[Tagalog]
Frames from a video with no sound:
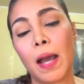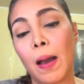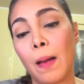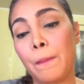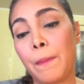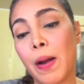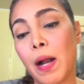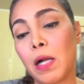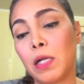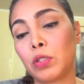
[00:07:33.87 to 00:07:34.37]

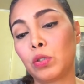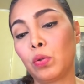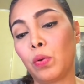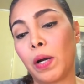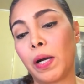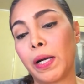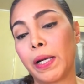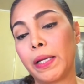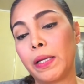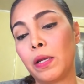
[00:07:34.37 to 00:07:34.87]
Ang pangalan to
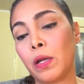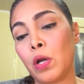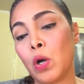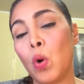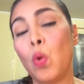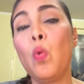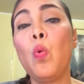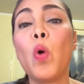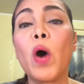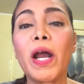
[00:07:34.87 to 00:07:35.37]
ay
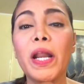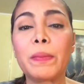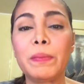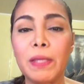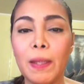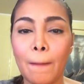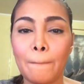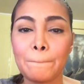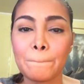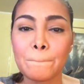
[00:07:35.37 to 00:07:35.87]
Wannabe.